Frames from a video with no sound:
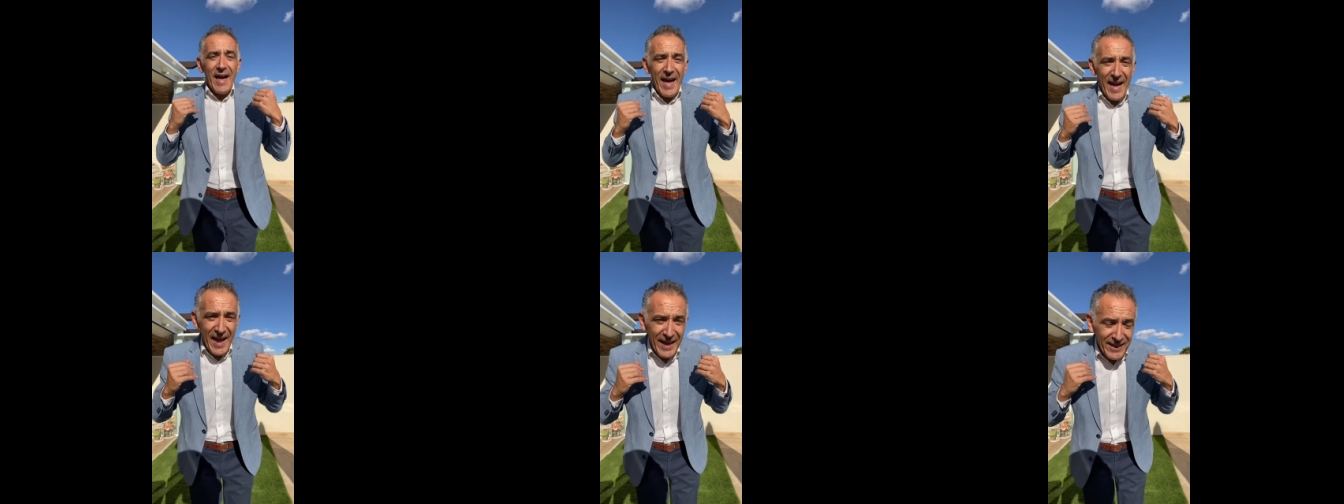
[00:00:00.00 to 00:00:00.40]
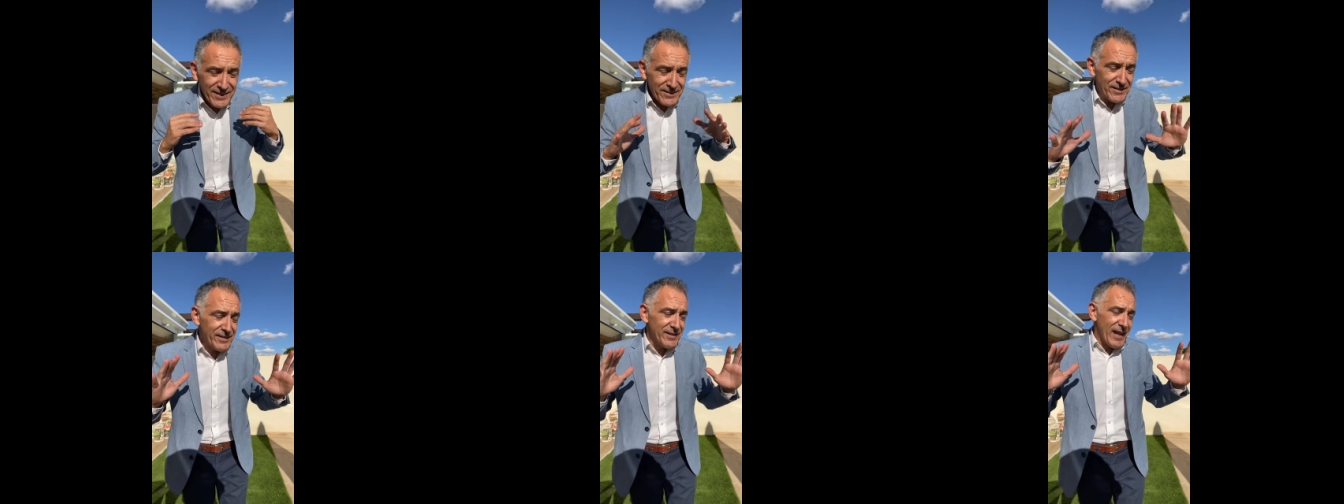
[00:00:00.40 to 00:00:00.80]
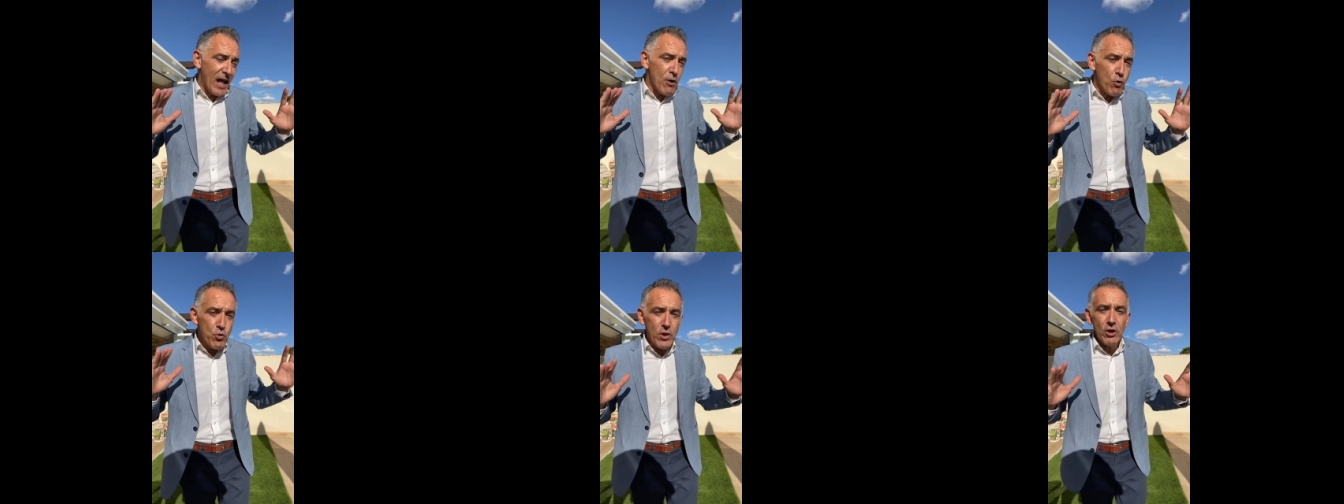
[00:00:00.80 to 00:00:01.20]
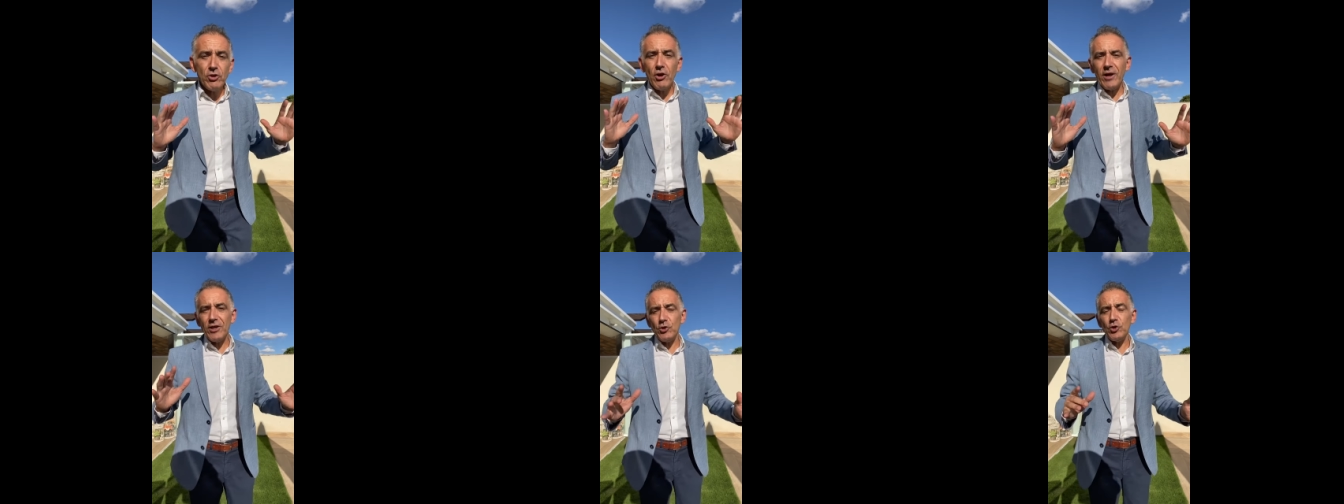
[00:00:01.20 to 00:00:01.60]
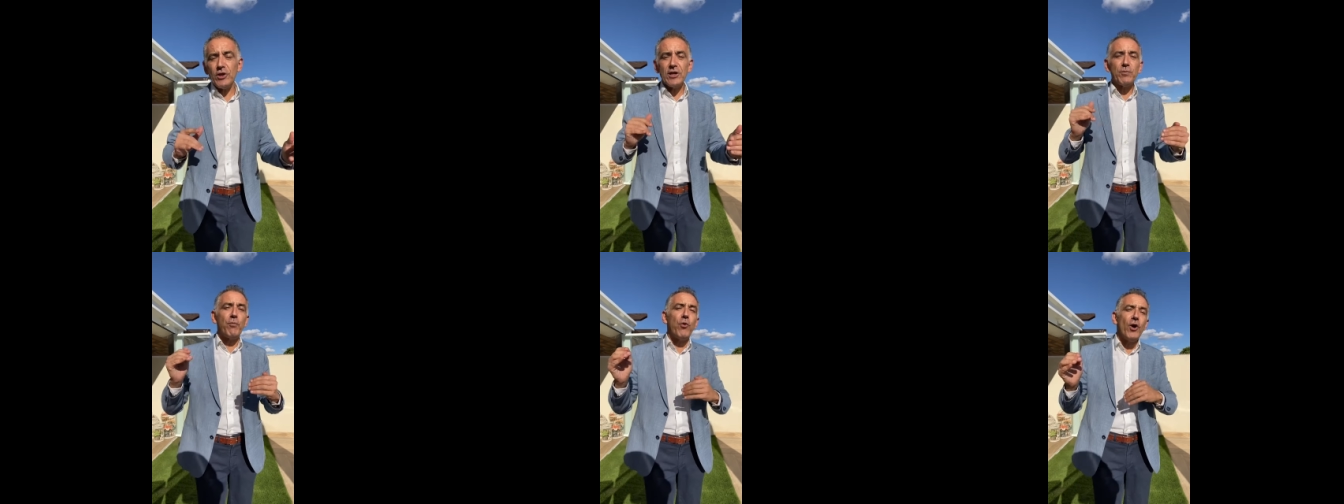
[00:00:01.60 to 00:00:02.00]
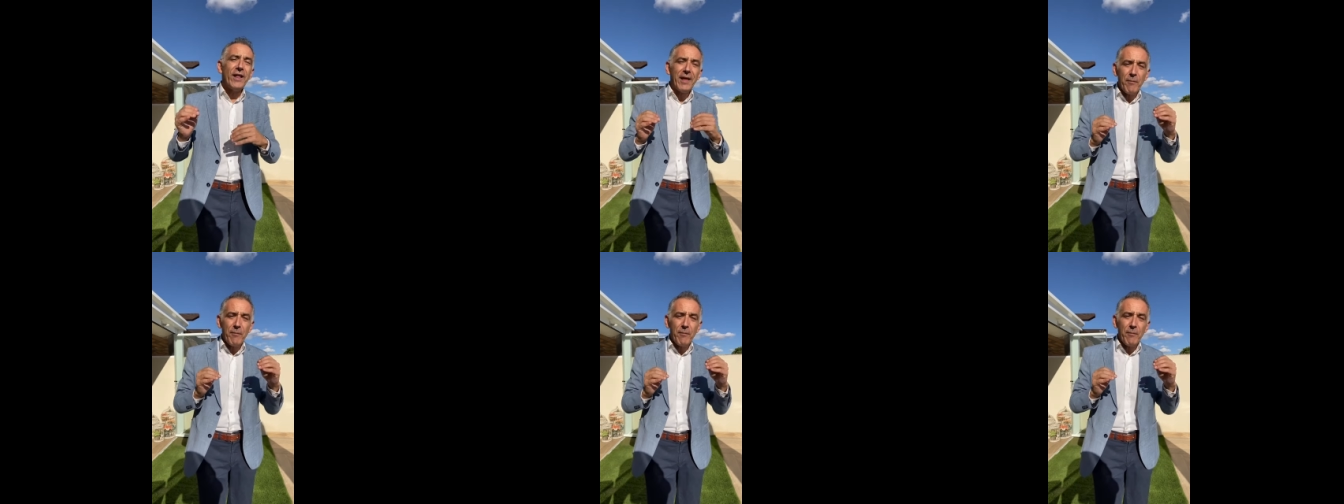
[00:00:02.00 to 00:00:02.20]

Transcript: En algunas ocasiones puede